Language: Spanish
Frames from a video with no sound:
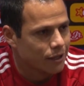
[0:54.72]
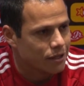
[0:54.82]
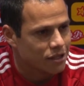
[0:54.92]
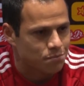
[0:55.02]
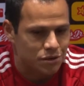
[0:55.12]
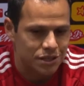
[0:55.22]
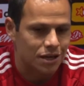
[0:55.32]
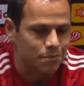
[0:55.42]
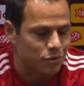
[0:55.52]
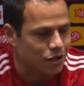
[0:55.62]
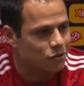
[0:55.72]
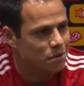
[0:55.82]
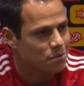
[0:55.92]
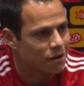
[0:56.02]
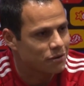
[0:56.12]
y después el campeonato en
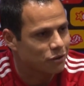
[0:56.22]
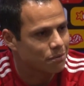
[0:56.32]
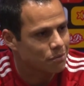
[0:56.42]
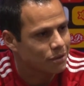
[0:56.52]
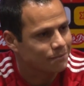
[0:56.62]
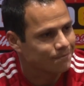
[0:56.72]
primera división también.